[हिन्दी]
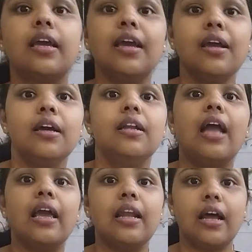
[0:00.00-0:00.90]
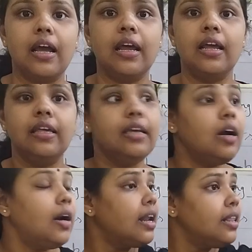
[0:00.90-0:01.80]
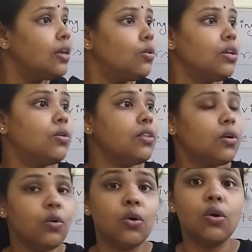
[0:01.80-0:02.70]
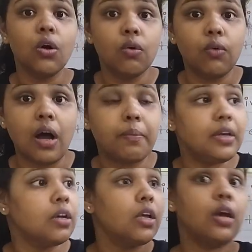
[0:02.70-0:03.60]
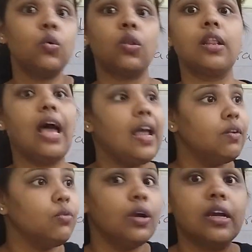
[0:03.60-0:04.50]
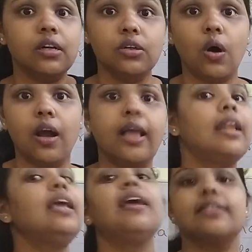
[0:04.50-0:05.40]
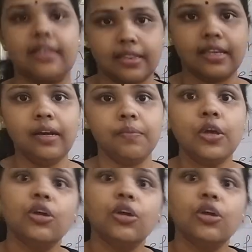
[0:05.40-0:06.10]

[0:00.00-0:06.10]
ये लाइन आ रहा है या अरे देखो देखो देखो वहां पे एक कुत्ता है वो एक डॉग है नहीं कह सकते ना